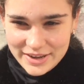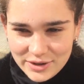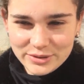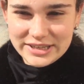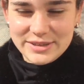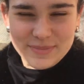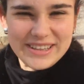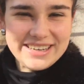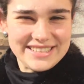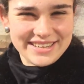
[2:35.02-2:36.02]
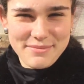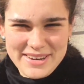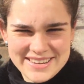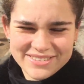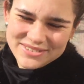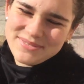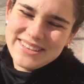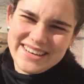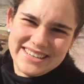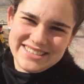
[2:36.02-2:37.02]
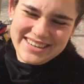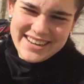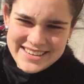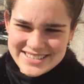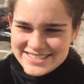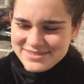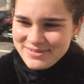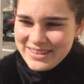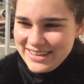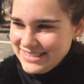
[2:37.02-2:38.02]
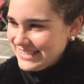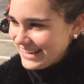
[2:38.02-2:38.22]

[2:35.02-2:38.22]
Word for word: Люди, смотрите на меня, ну смотрите, конечно, смотрите.